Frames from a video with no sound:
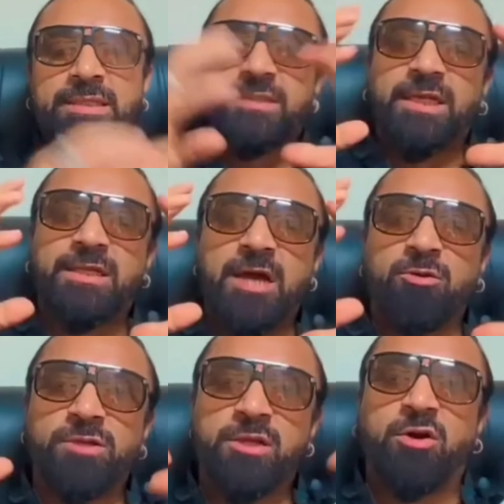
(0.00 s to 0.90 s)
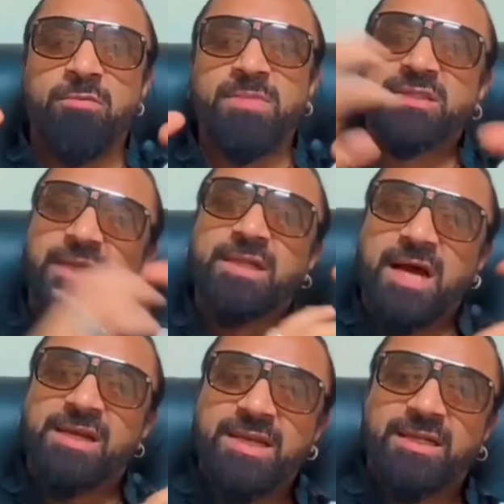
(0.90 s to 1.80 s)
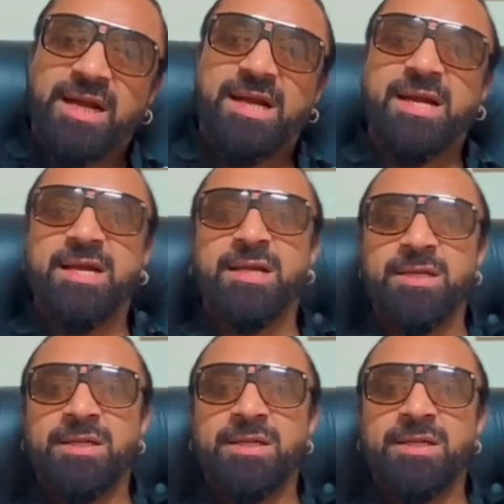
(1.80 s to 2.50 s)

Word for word: जैसे सरदारों की कौम में सरदार नेता है